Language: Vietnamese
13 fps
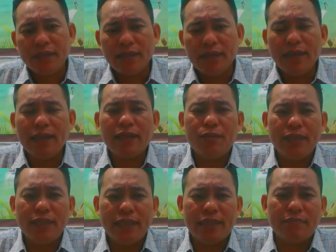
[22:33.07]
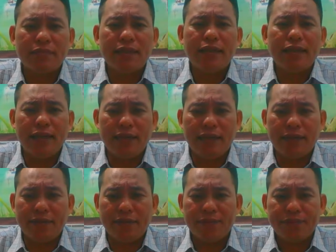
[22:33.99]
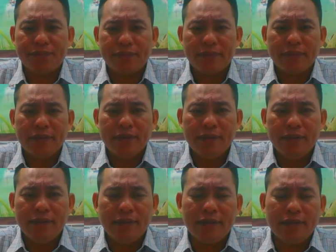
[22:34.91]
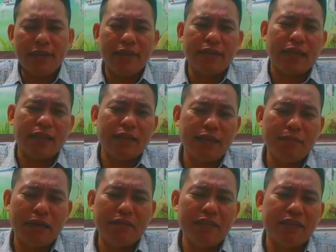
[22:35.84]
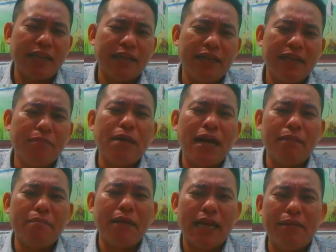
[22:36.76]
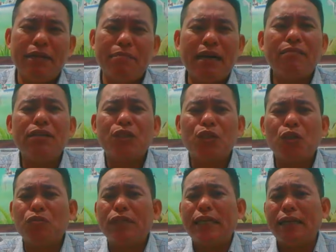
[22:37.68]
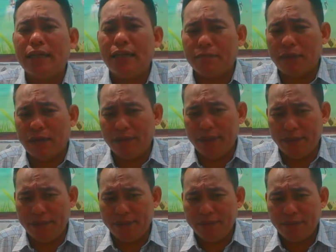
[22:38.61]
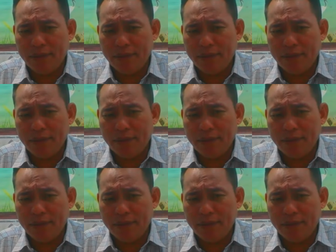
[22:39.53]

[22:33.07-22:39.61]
ghê không có gì thông tin này ghê không cho nên cảm thấy bảo trời ở ba mẹ em đi bán vé số tiền được bao nhiêu